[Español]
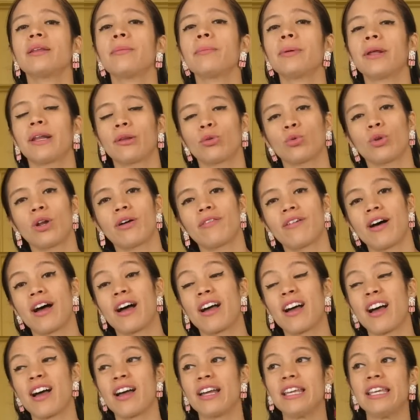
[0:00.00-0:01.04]
temperatura
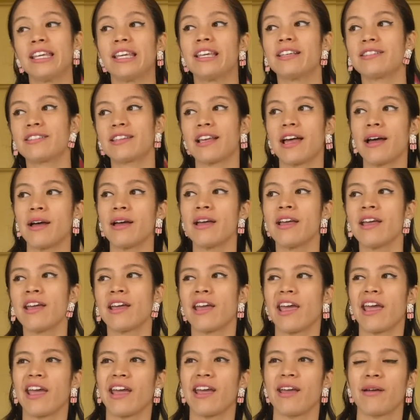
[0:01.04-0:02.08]
baja y quizá
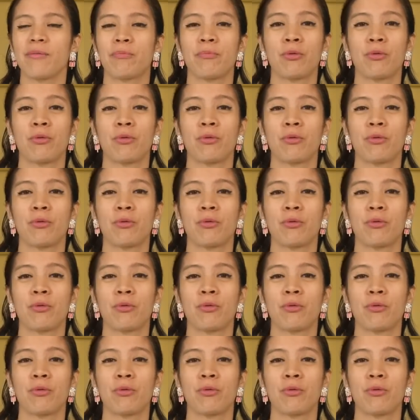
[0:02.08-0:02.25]
eh,